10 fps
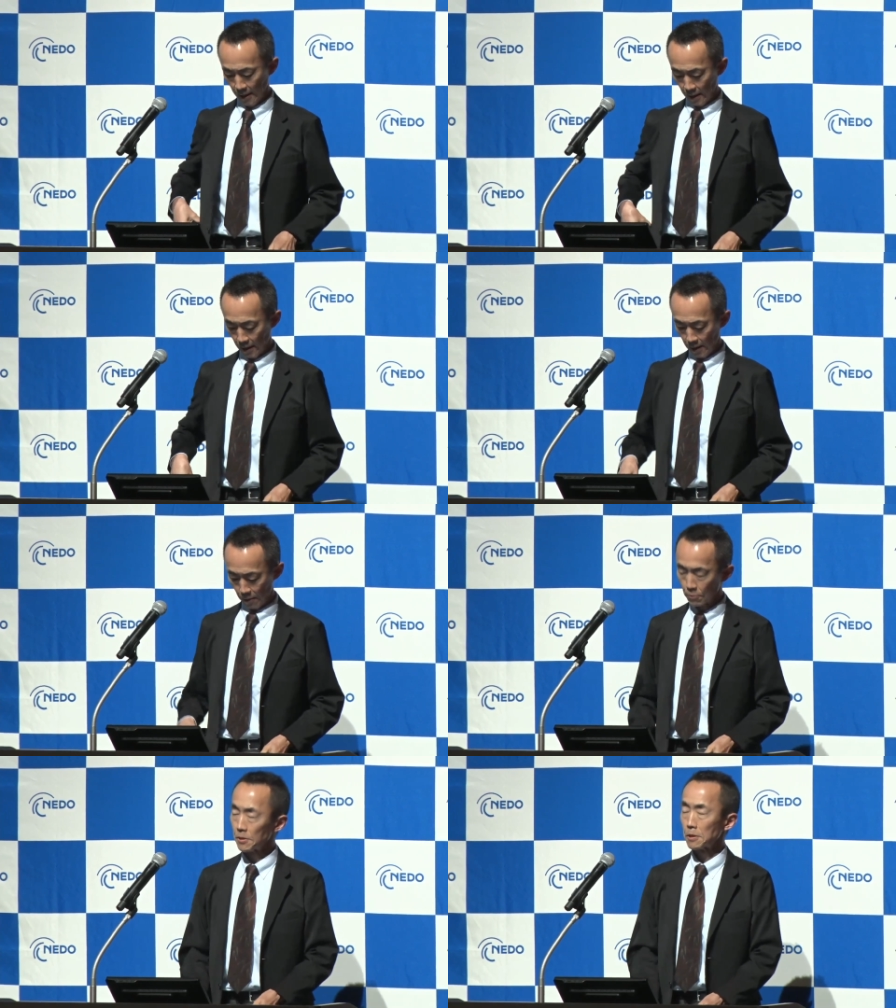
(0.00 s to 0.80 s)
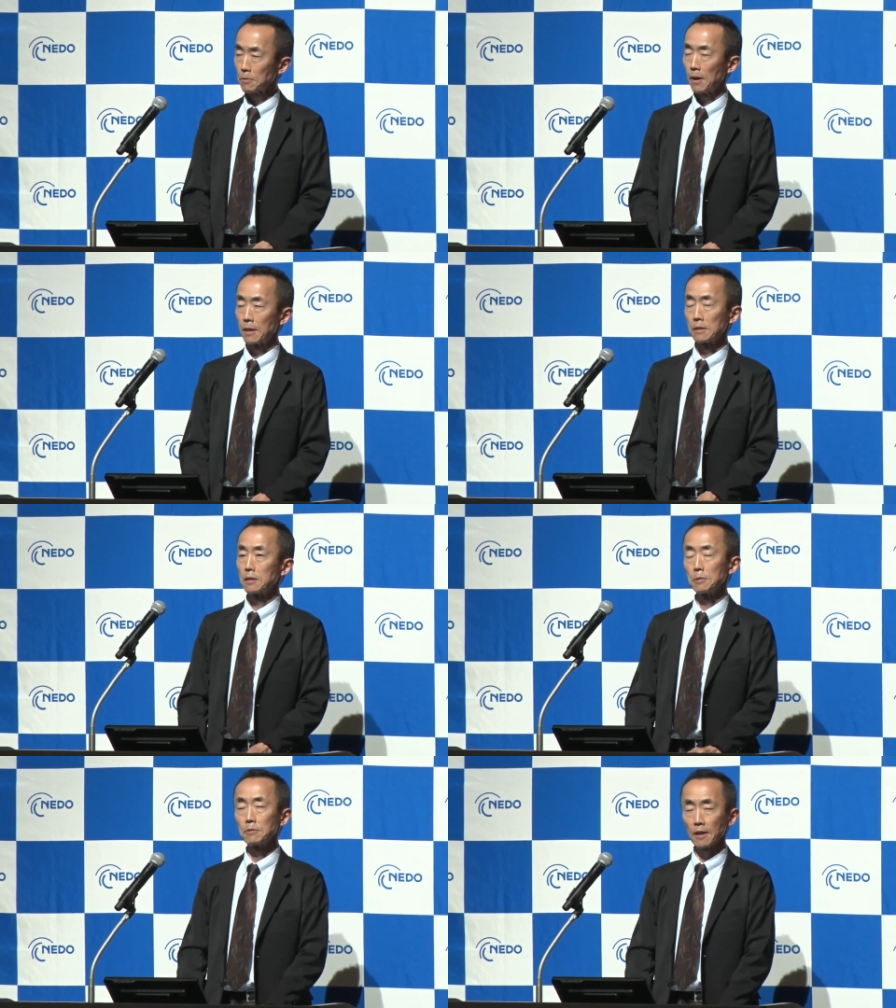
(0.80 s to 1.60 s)
えー、本日は
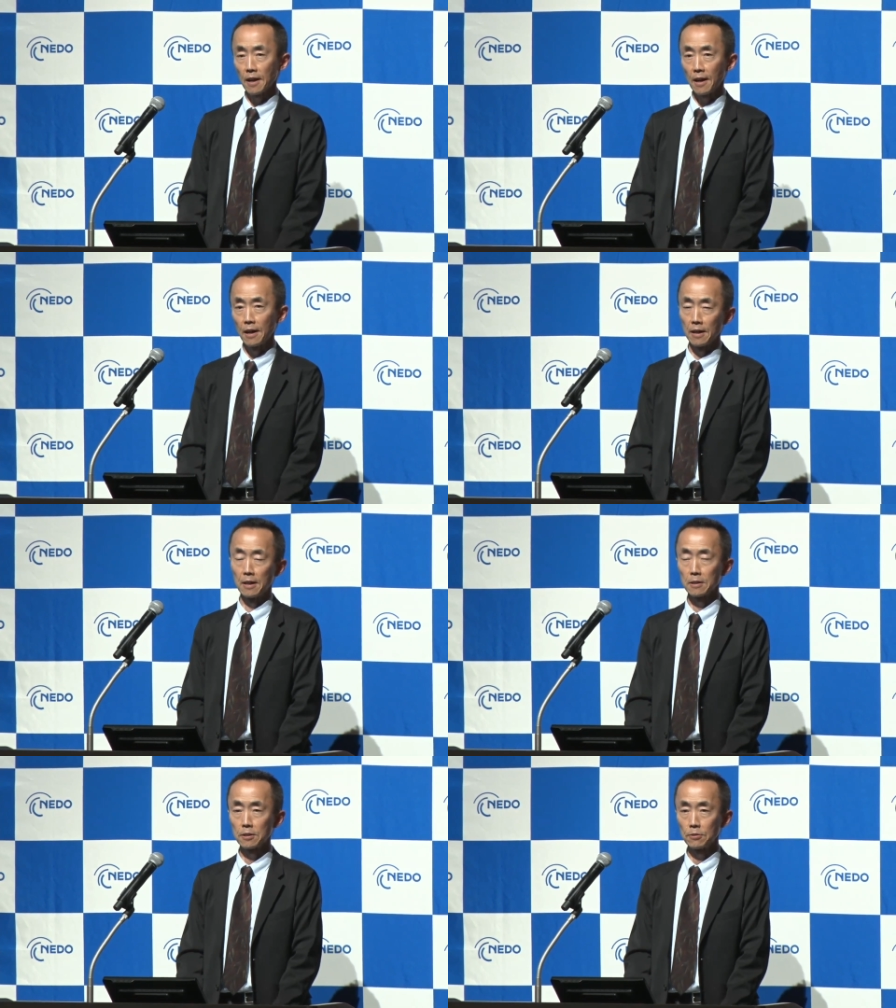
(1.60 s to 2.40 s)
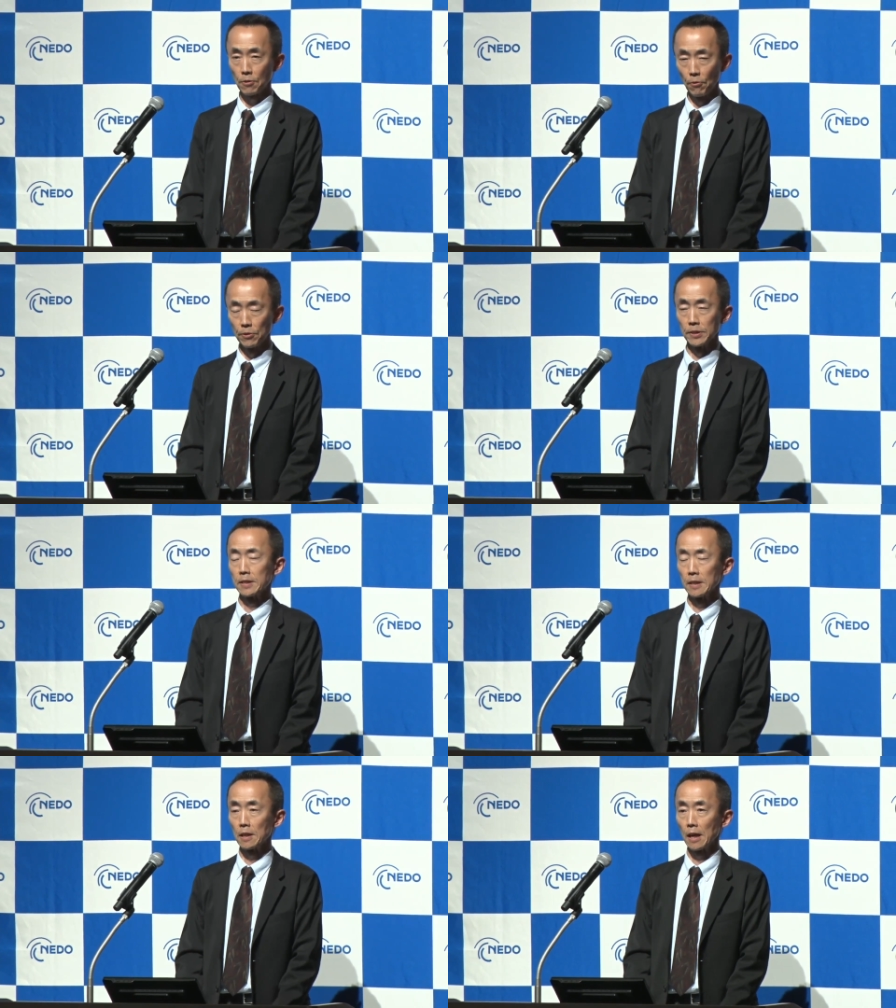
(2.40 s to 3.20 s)
西村が急遽です
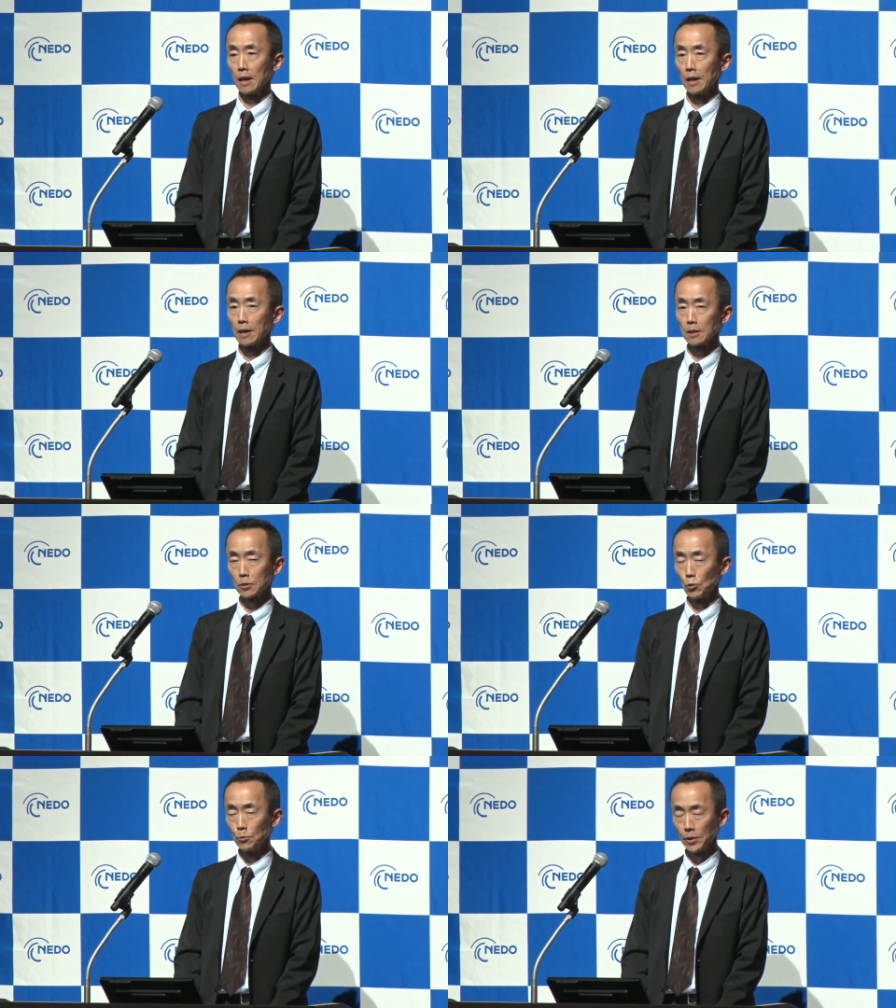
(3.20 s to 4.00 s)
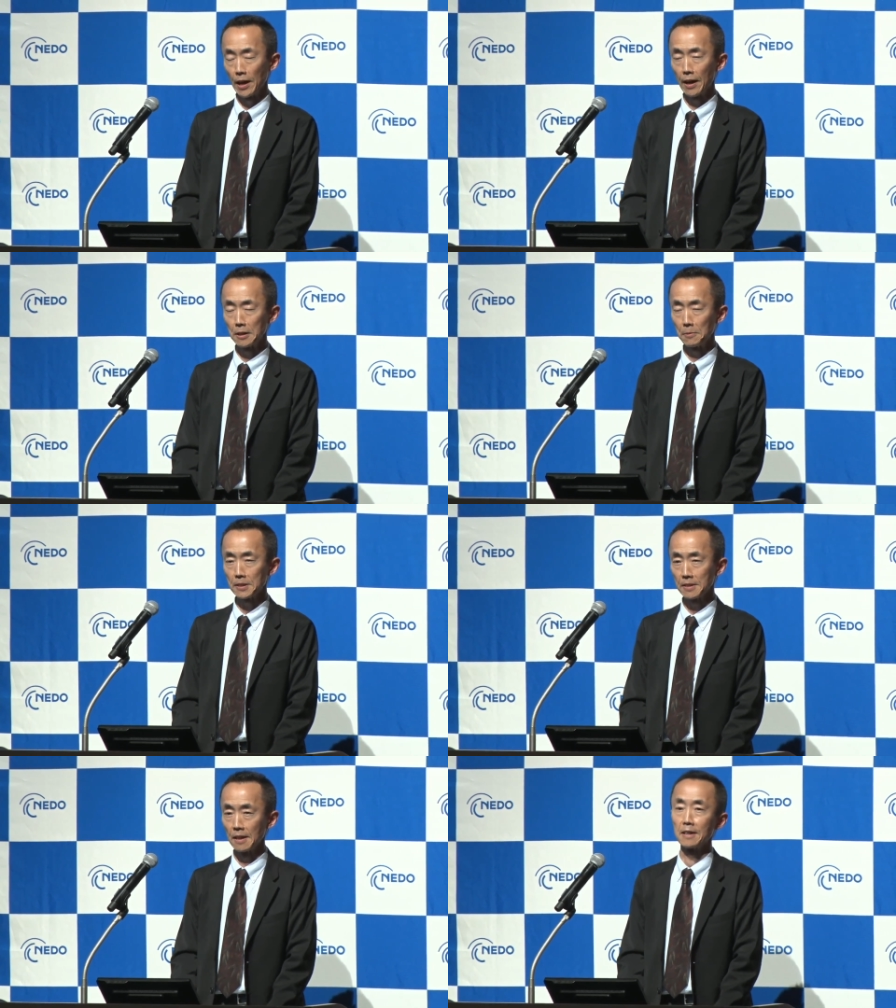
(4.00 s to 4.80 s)
ね、えー、用務が入りまし
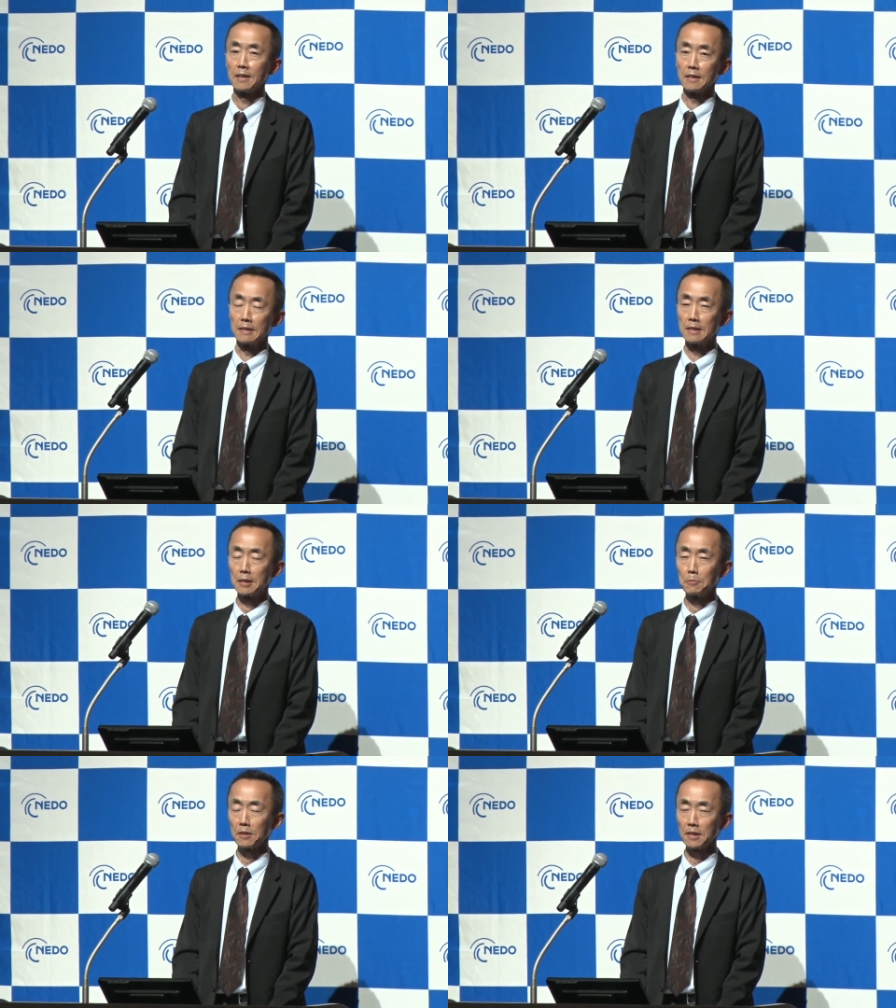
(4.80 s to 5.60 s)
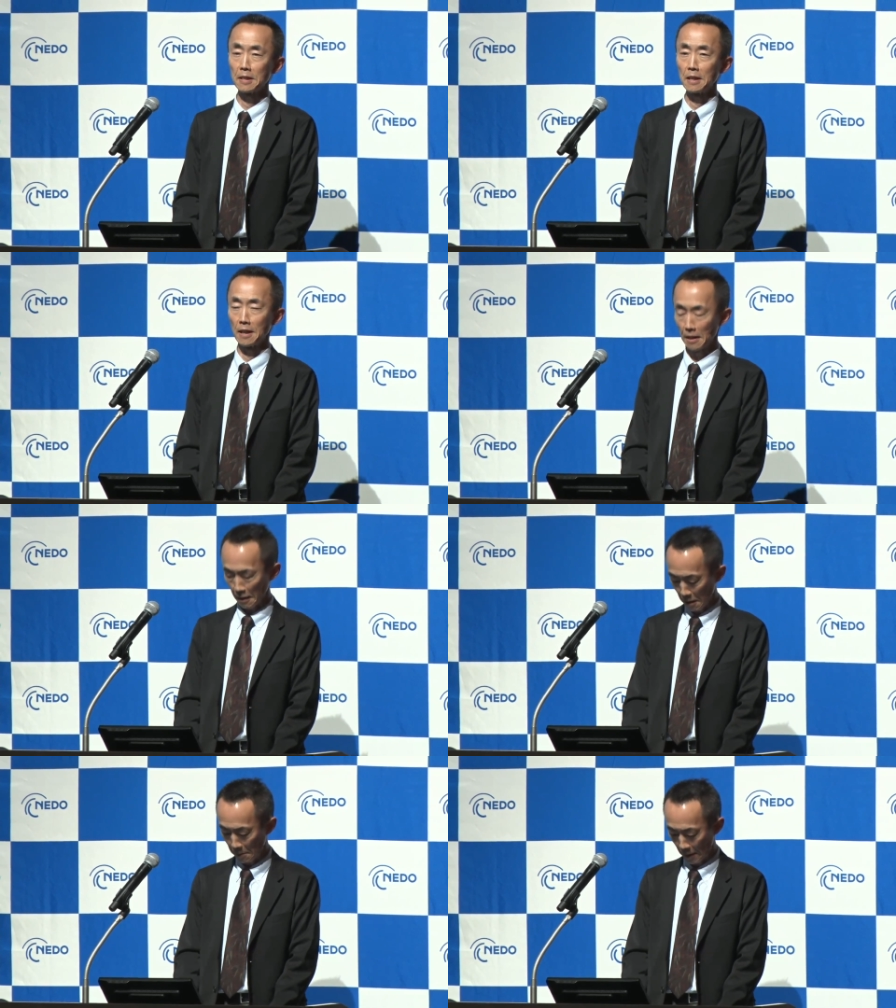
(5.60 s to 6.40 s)
て、西村で、えー、な
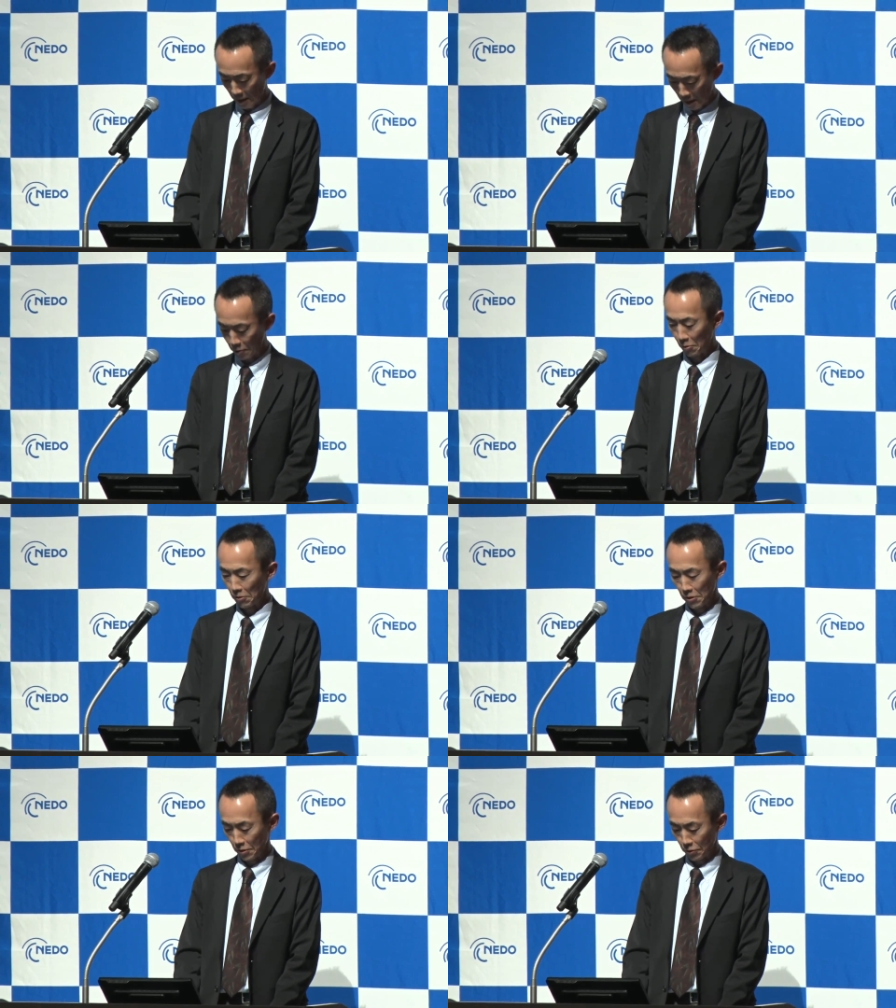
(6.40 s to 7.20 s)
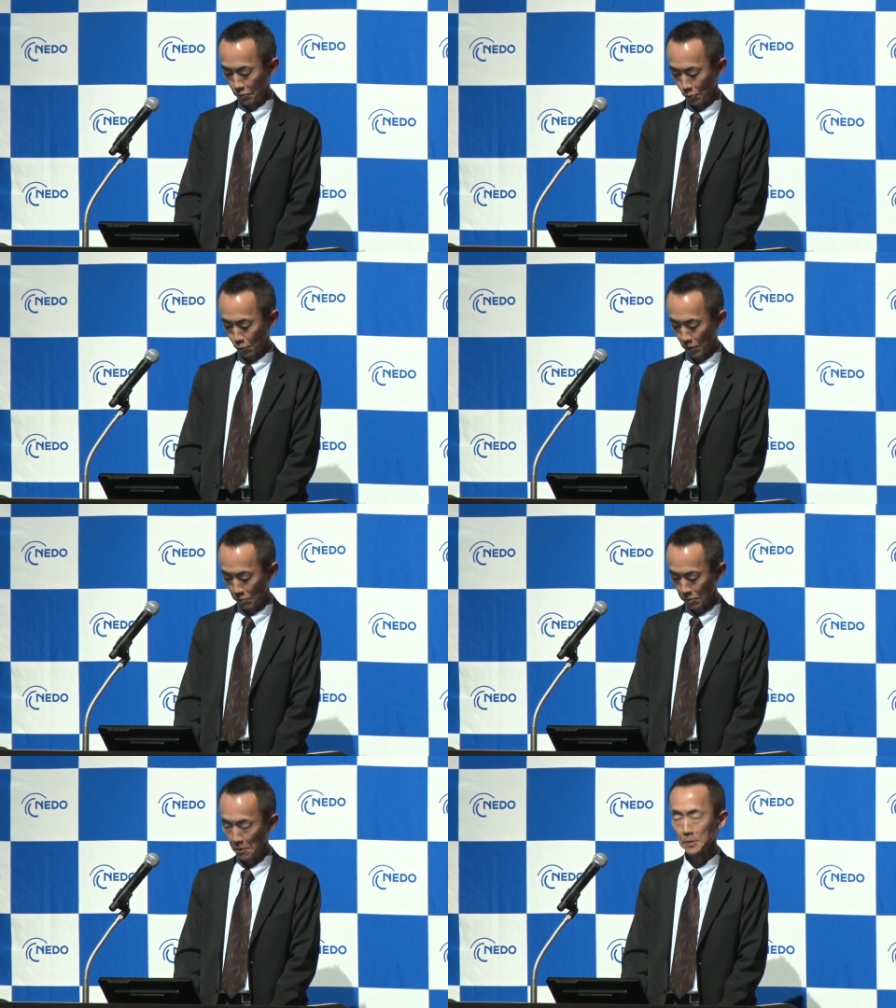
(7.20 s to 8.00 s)
ければいけないということでご
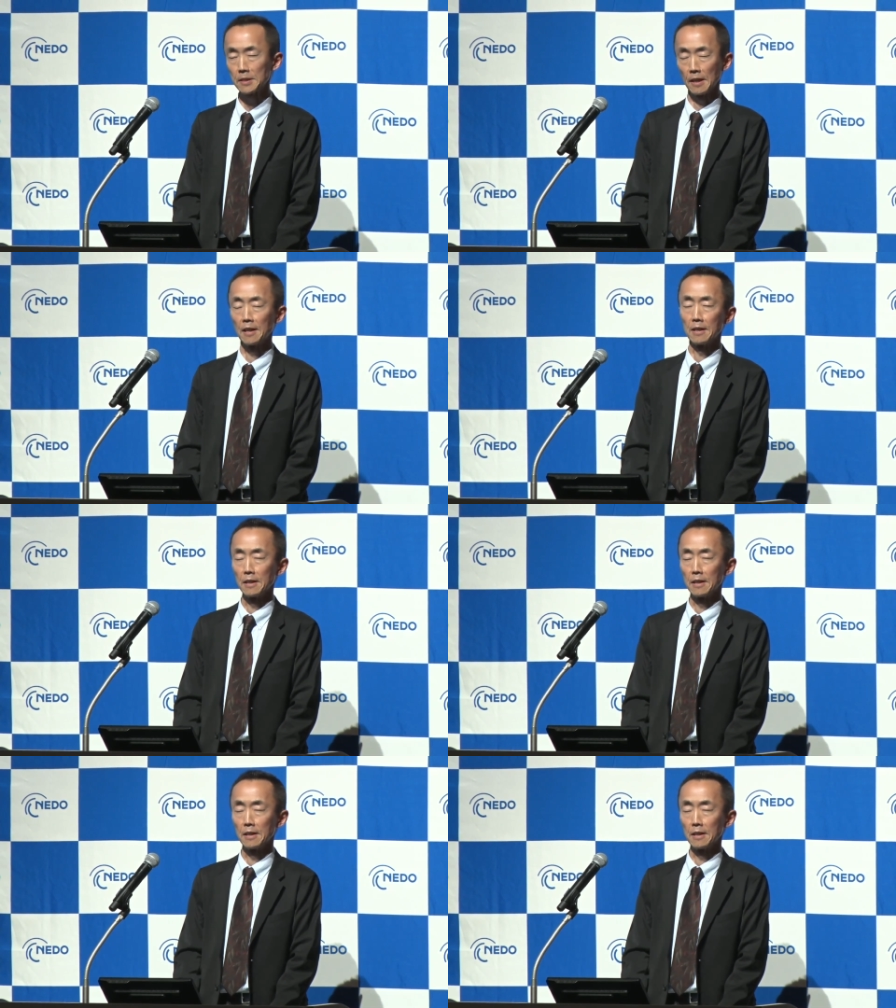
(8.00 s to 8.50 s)
ざいまして、